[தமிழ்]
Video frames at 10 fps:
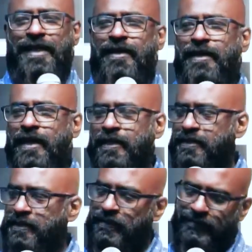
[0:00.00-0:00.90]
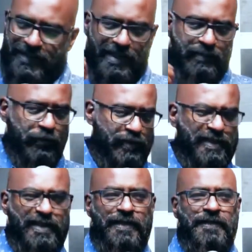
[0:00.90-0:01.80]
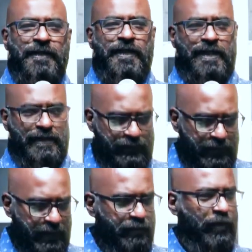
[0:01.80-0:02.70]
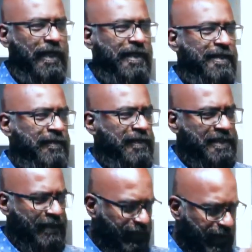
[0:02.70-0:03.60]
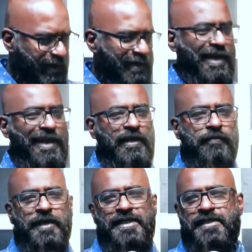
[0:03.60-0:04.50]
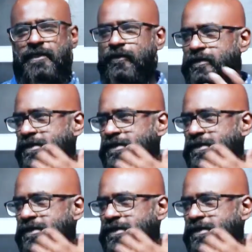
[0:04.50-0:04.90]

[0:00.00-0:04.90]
என்ன அதாவது அந்த விதை போச்சுன்னா நான் சொன்னது போல் நம்ம தவறான காரியங்களை பேசிட்டோம்